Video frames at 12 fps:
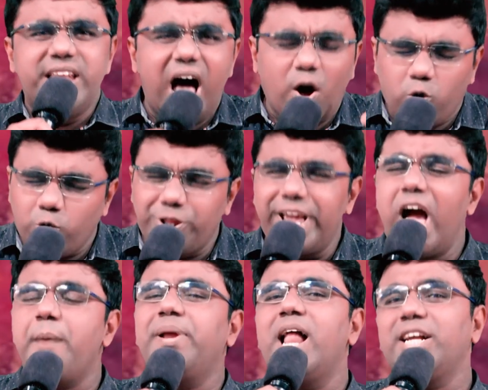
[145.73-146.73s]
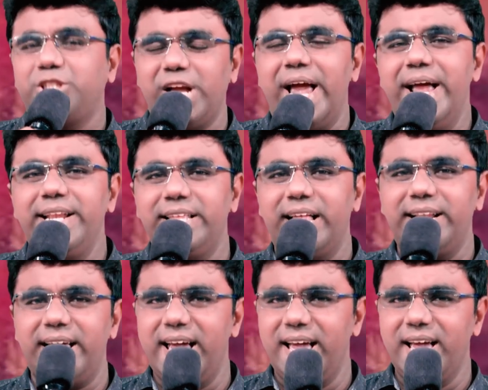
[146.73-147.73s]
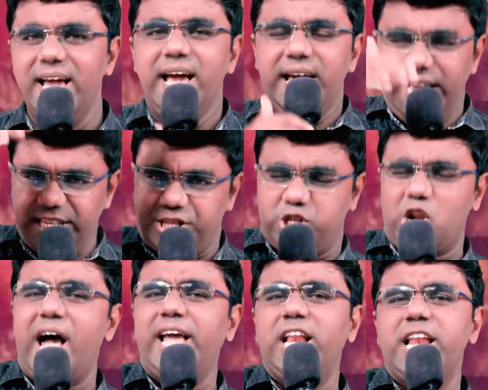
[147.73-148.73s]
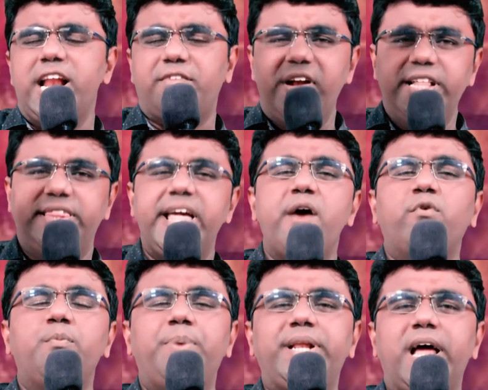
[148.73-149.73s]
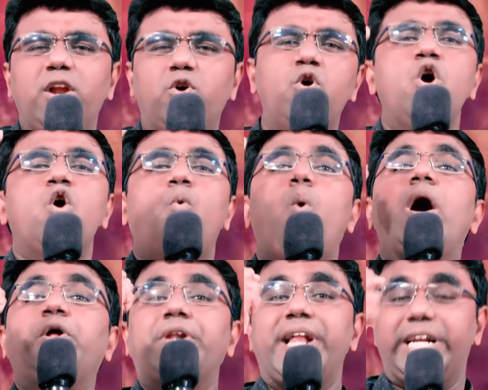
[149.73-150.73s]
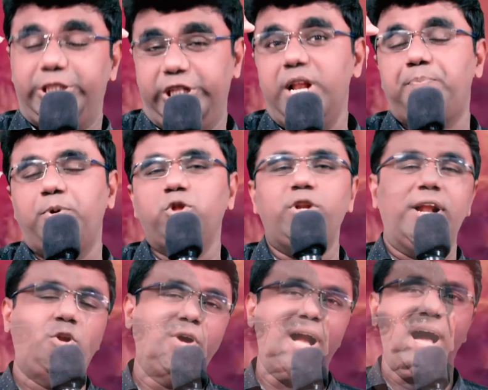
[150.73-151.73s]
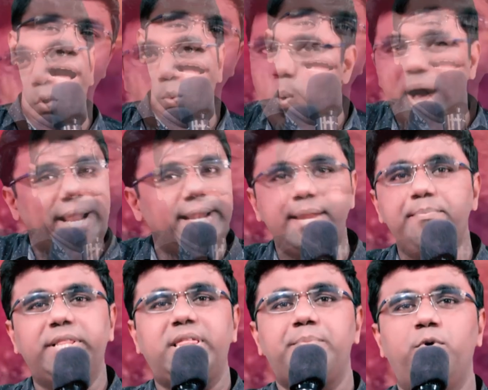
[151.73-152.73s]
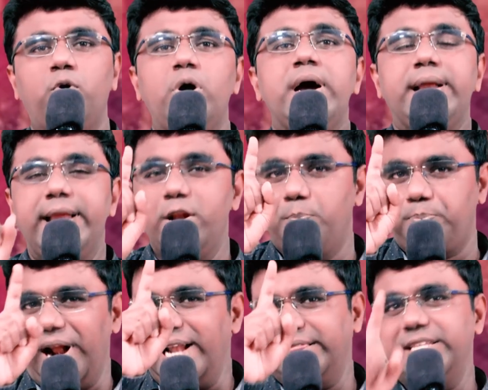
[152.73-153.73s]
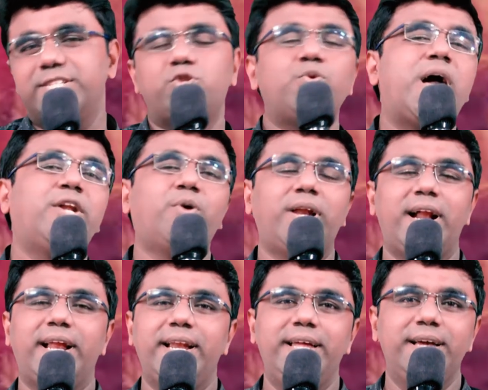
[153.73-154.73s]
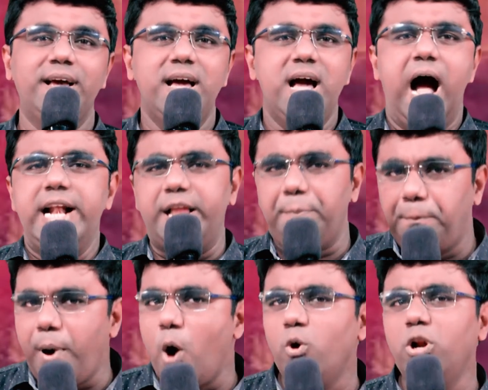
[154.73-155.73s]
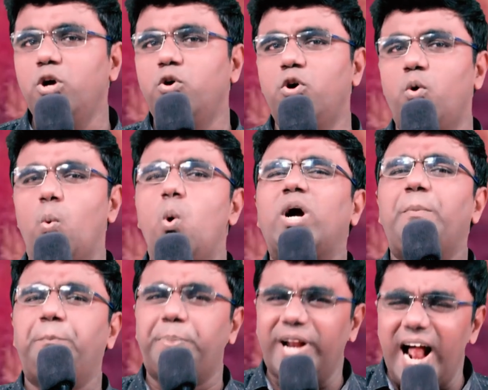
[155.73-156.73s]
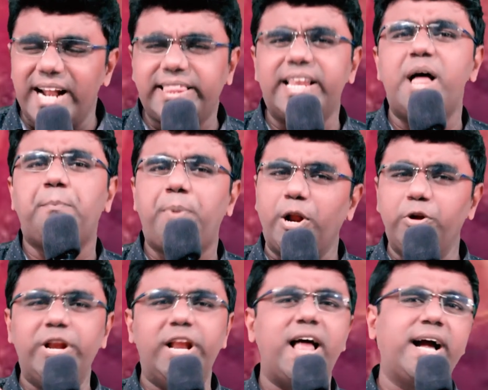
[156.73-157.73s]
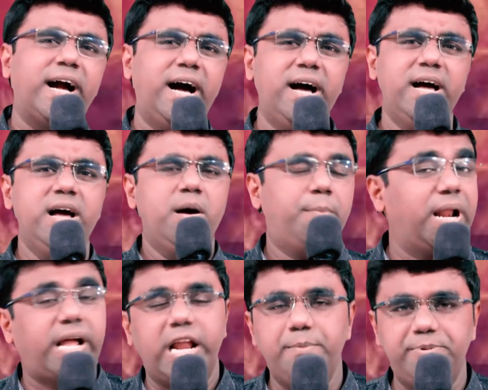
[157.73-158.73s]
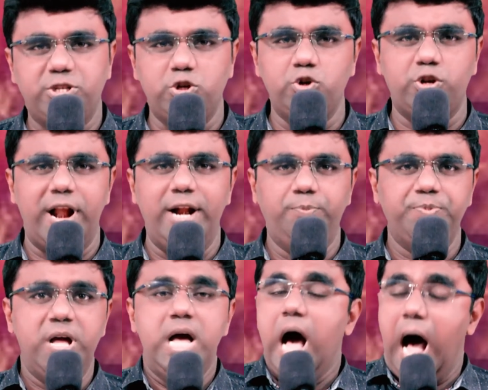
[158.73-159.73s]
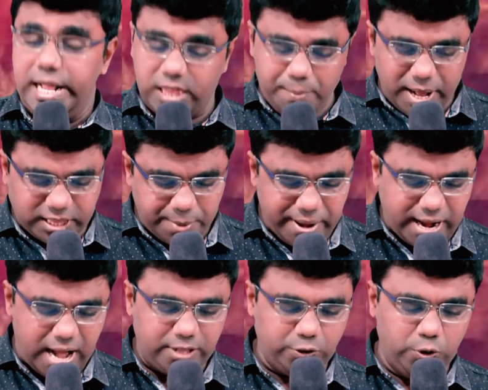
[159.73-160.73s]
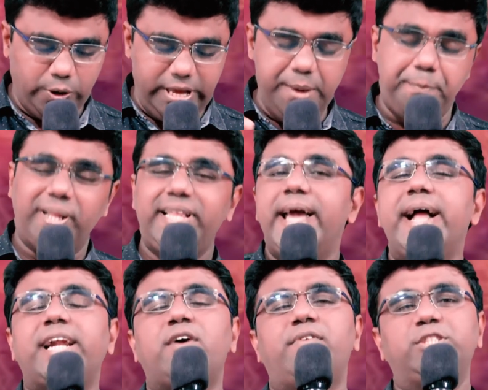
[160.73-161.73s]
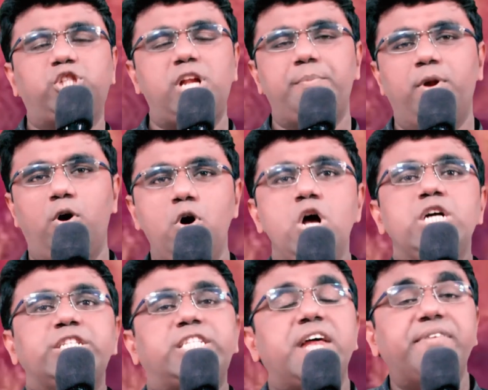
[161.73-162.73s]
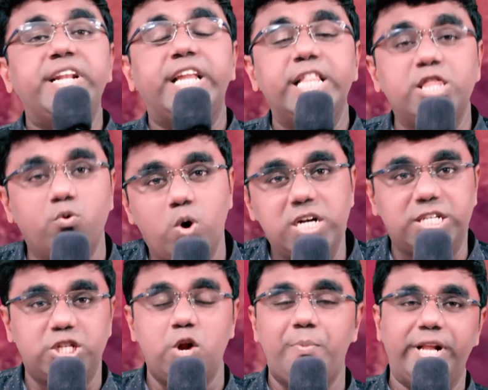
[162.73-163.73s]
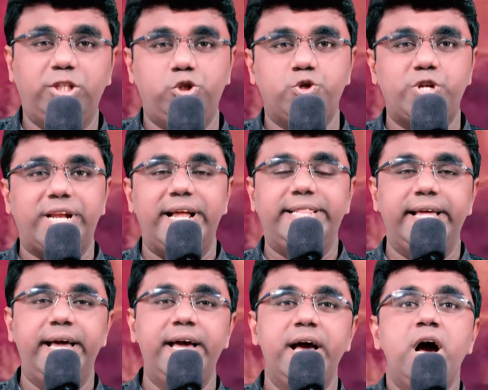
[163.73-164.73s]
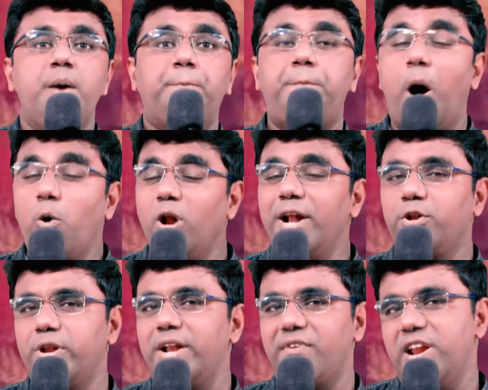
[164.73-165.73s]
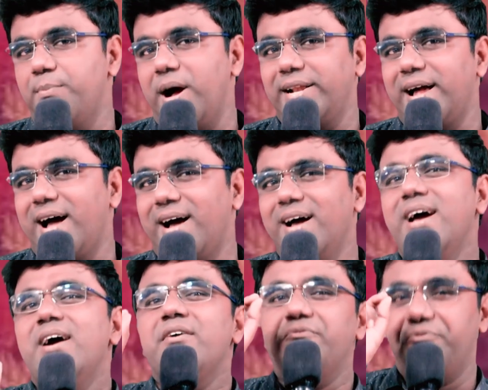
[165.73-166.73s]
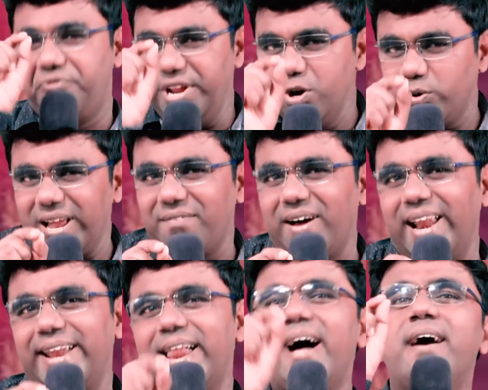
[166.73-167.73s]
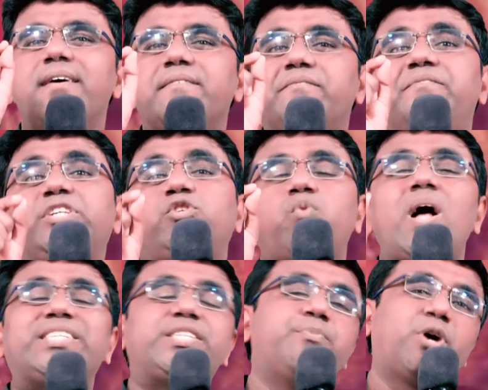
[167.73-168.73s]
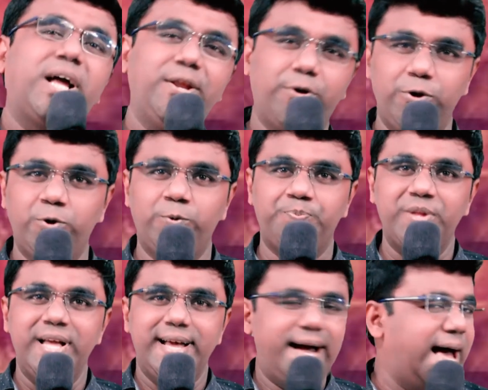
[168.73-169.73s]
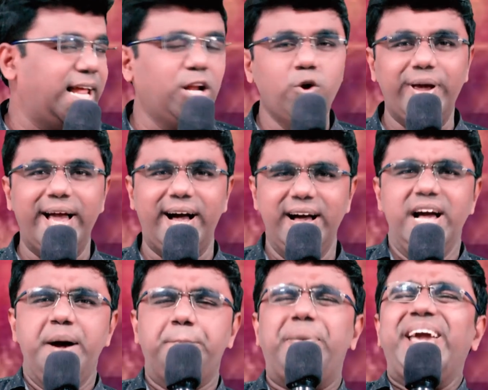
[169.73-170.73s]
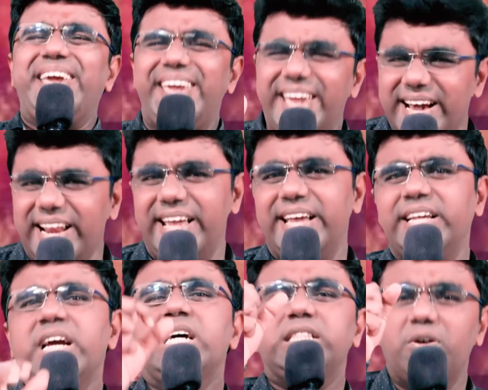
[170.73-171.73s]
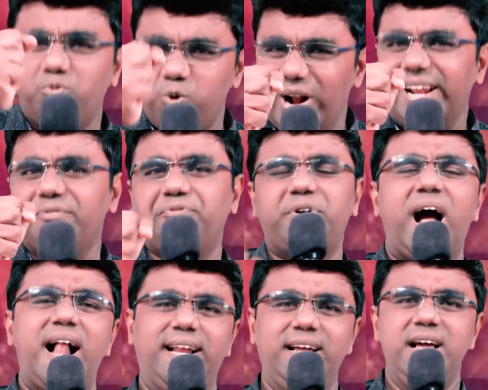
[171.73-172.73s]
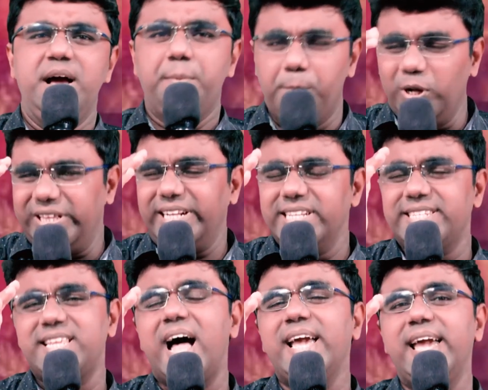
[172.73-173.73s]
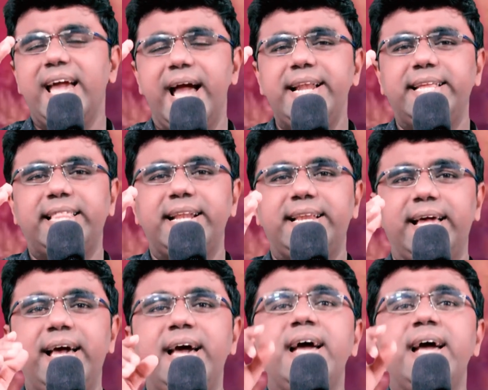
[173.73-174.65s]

నా హృదయాభిలాష ఏంటిదంటే ఇస్రాయిల్ అనేటువంటి దేవుని బిడ్డలు వారు రక్షణ పొందినట్లుగా వారి నిమిత్తము నేను ప్రార్థిస్తున్నాను అన్నాడండి అంటే పౌలు ఒక ప్రార్థన పరునిలాగా మనకు కనిపిస్తుంటున్నాడు అంత మాత్రమే కాదు ఈ పదిహేడవ వచ్చంలో సెవెంటీన్త్ వర్డ్స్లో మనం చూసినట్లయితే పౌలు అంటున్నటువంటి మాట వినుట వలన విశ్వాసము కలుగును హలలుయ బై హియరింగ్ ద వర్డ్ ఆఫ్ గాడ్ మొదటి స్థాయి ఏంటిదంటే